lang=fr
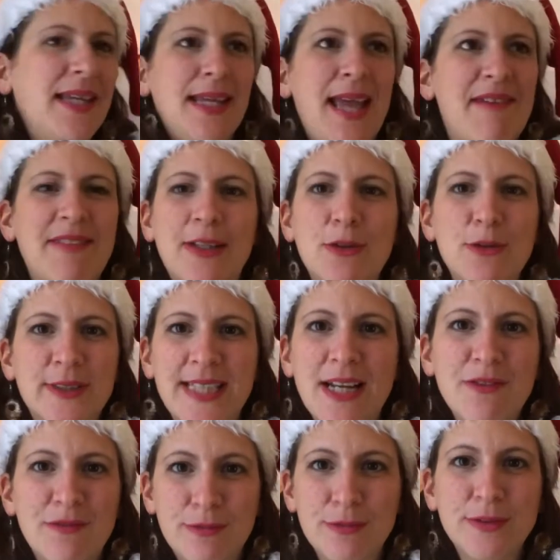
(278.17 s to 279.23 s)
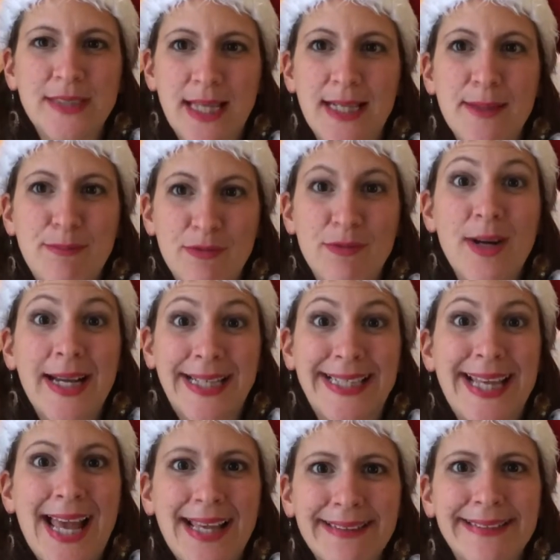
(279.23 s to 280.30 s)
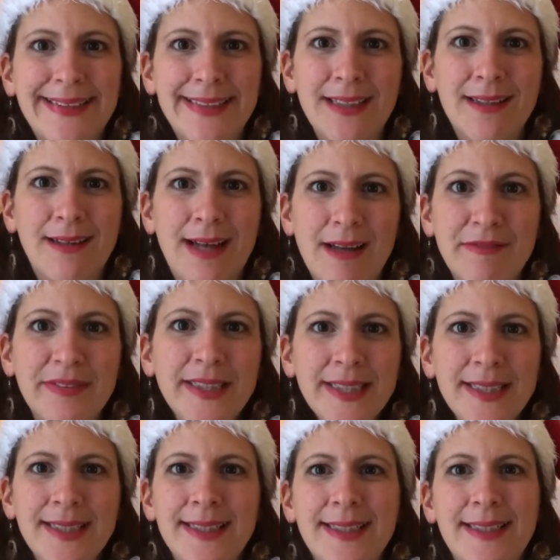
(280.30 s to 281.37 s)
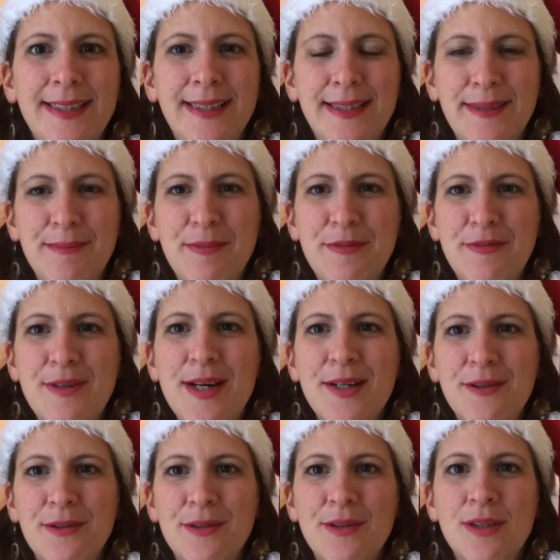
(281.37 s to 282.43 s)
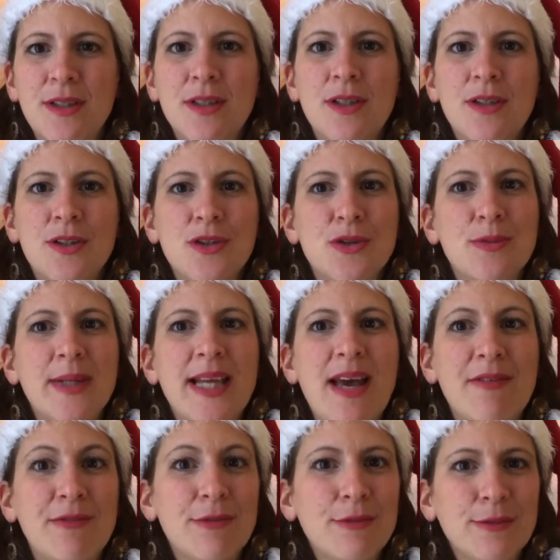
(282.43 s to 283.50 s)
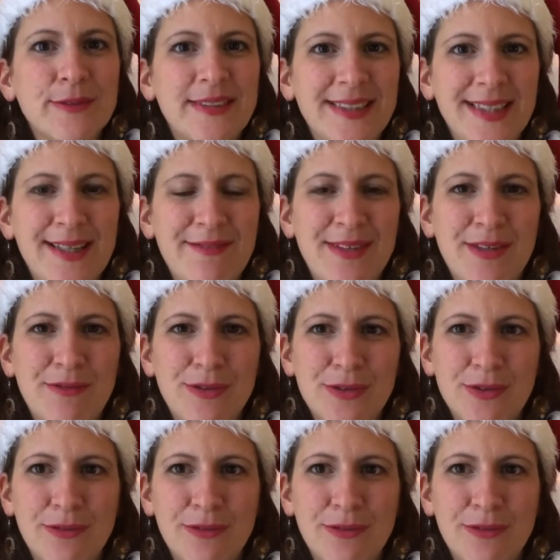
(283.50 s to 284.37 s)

et avec lequel vous allez pouvoir garder à vie et pouvoir Jouer à volonté avec vos